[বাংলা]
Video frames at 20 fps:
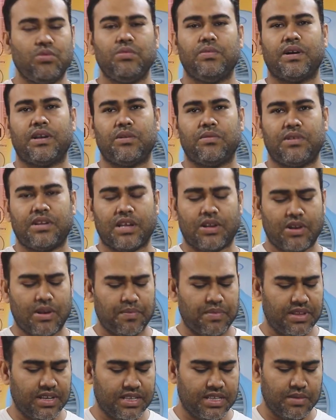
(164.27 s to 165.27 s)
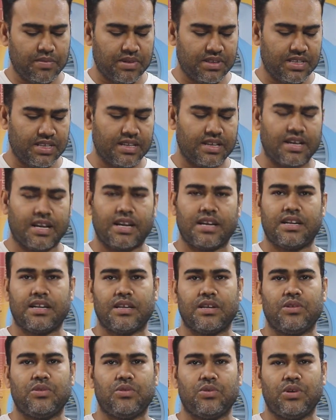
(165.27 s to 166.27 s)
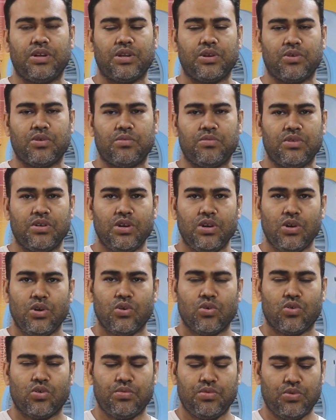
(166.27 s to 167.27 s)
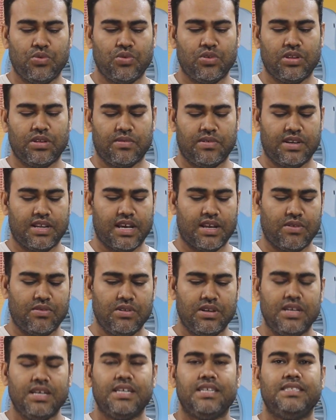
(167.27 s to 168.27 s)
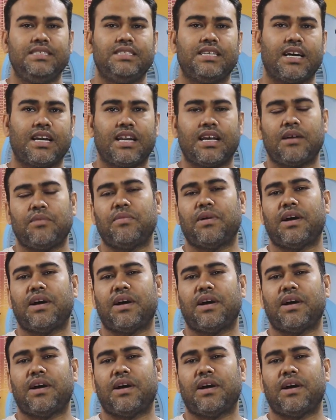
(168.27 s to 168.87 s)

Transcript: খুব ভালো মানার আপনি দেখতে পাচ্ছেন কালারটা কিন্তু এরকম খুবই উন্নত মানের আয়রন যারা